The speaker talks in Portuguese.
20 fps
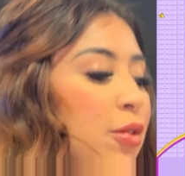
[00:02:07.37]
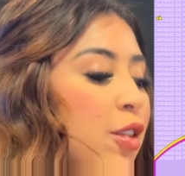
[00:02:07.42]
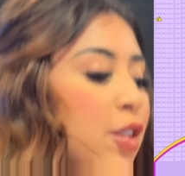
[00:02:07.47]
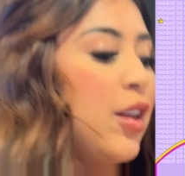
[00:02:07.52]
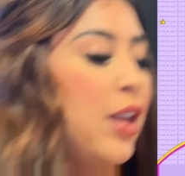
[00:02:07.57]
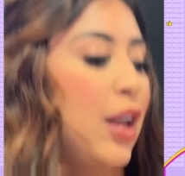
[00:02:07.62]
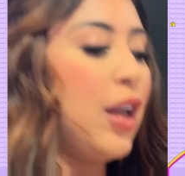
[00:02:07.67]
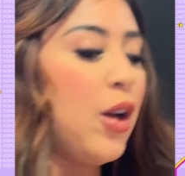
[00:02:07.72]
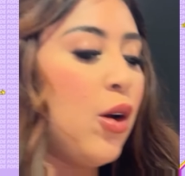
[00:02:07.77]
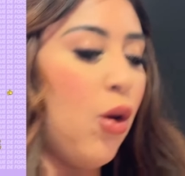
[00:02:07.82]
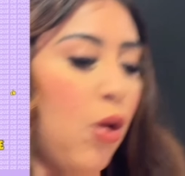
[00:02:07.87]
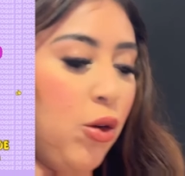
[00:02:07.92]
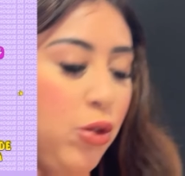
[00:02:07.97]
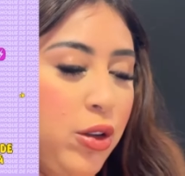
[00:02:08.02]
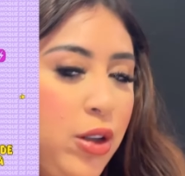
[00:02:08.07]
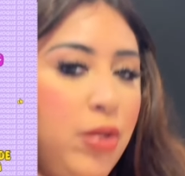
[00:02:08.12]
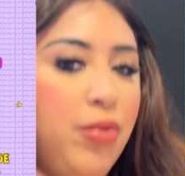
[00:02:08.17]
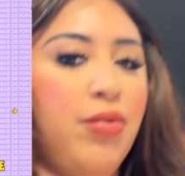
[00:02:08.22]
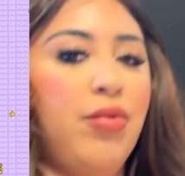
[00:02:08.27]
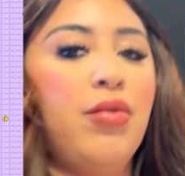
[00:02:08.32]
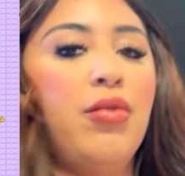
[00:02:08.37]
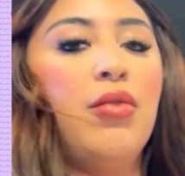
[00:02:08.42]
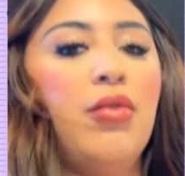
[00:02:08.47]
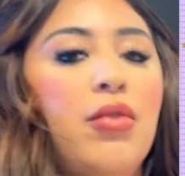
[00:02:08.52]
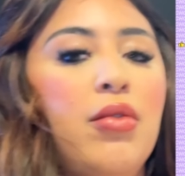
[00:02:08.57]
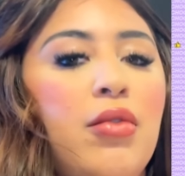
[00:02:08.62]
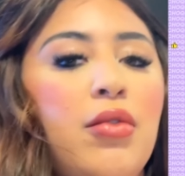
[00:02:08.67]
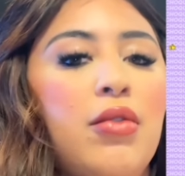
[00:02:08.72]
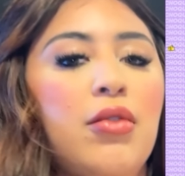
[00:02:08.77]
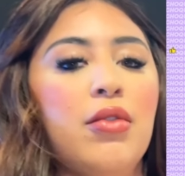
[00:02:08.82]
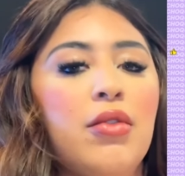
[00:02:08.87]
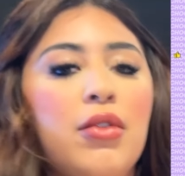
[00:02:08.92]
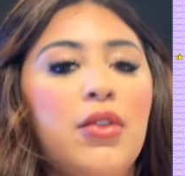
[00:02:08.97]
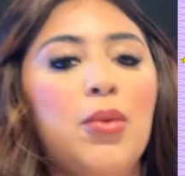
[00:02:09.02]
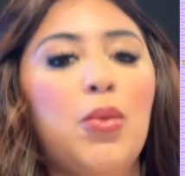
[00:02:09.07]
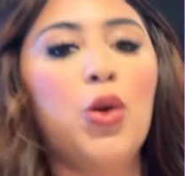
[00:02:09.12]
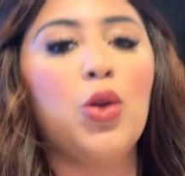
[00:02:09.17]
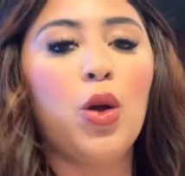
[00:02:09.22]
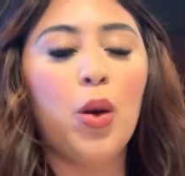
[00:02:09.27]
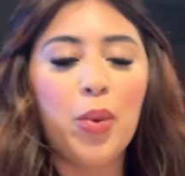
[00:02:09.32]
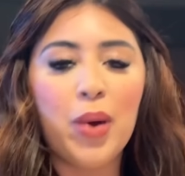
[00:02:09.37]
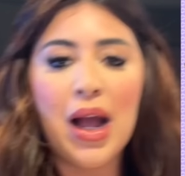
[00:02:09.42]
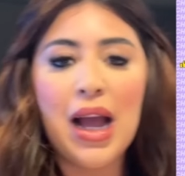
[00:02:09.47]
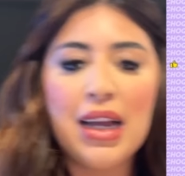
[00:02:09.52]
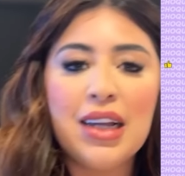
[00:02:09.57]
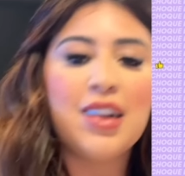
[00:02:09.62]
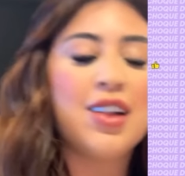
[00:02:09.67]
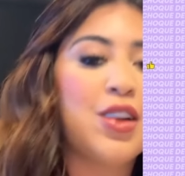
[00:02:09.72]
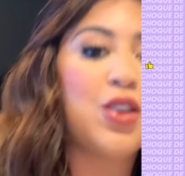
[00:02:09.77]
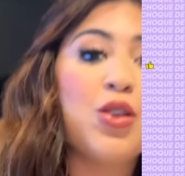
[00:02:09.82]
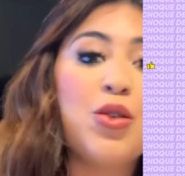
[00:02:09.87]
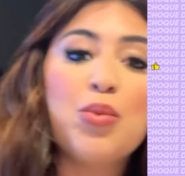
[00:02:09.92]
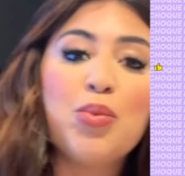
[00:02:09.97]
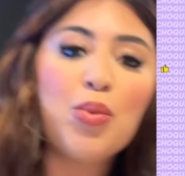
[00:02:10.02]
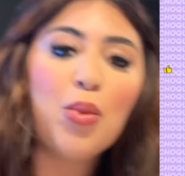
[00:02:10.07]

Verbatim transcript: silicone. É. Se for pra ficar natural, fica